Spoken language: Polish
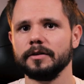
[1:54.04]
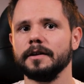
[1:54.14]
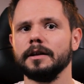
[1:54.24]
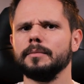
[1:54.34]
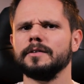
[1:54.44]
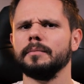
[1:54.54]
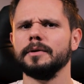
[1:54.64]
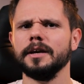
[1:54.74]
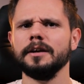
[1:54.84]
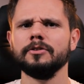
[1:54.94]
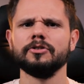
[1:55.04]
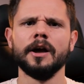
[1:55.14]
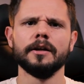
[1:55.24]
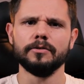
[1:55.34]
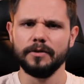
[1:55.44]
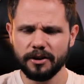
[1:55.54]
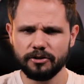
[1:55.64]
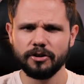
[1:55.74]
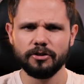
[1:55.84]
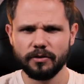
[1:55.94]
dostaniemy za mniej niż
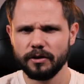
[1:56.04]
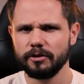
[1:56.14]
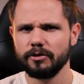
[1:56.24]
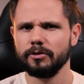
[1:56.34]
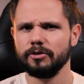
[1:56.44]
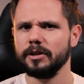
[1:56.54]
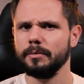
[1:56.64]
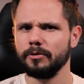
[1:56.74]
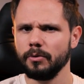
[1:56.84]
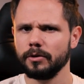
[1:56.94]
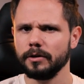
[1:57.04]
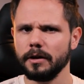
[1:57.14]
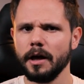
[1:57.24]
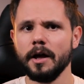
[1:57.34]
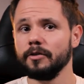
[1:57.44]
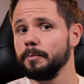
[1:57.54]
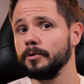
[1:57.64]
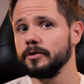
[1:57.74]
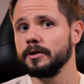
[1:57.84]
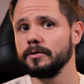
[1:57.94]
297 zł, co
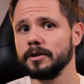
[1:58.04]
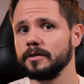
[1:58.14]
pozytywnie